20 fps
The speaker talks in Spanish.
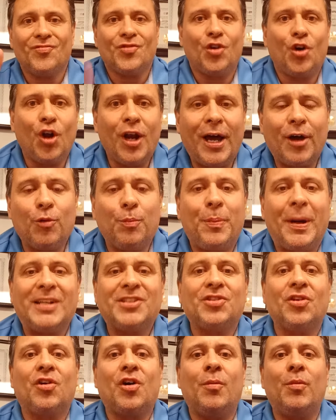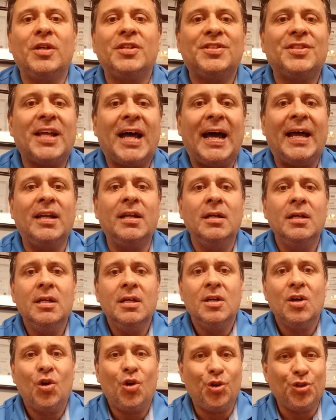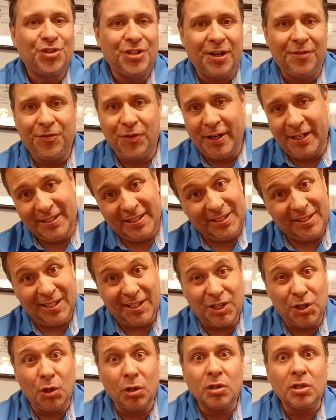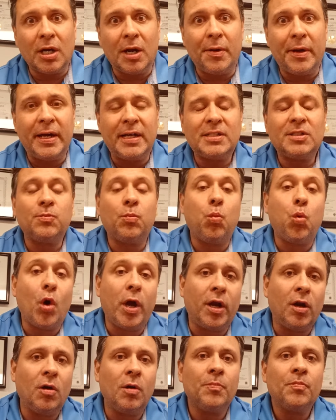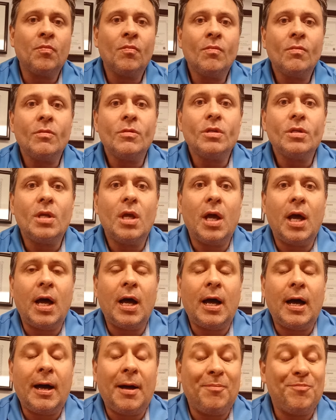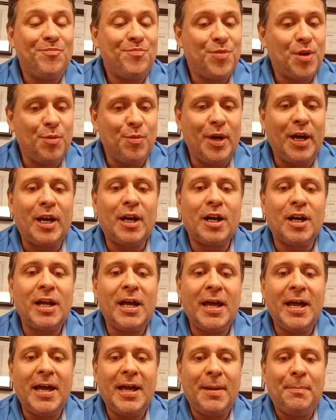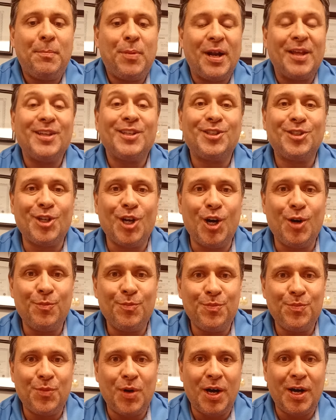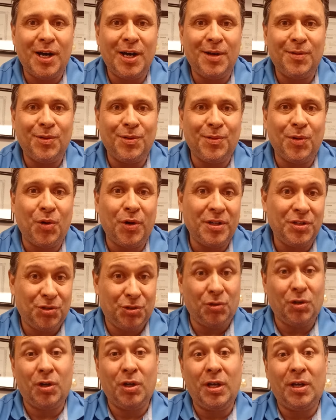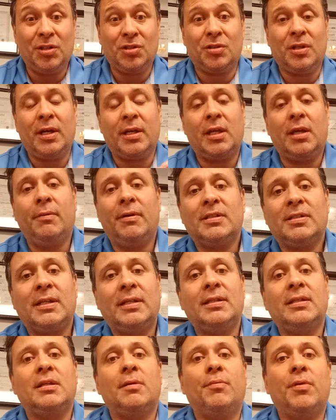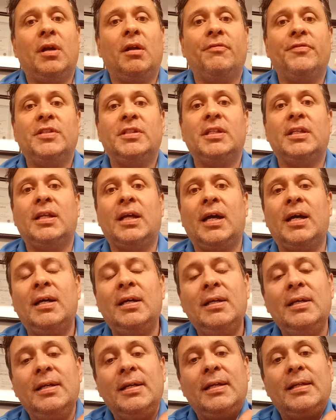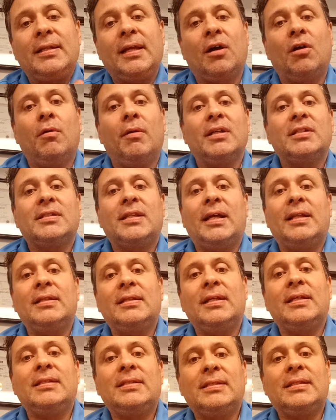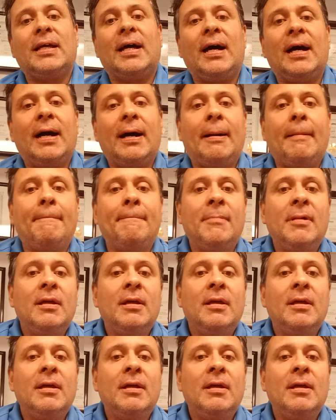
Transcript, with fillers: Hola, grupazo, ¿cómo están? José Fuentes aquí otra vez. Bueno, ah, primer primera eh, predicción. Ah, hoy estoy, estoy aquí bastante tiempo en la oficina. Tengo bastantes, ah,